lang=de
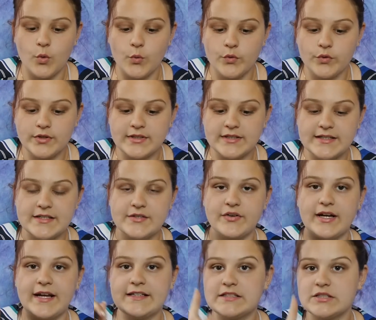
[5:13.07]
und nicht
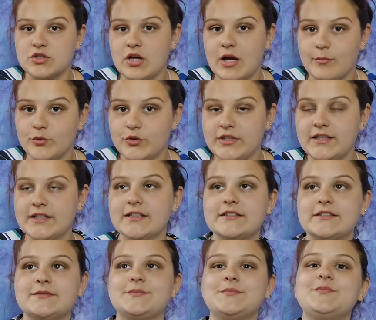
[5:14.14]
vergessen zu
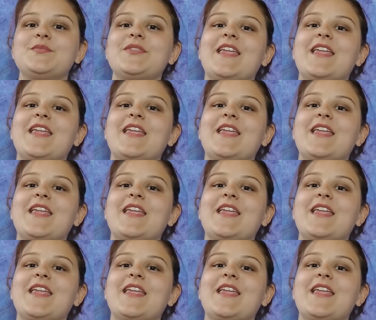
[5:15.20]
abonnieren.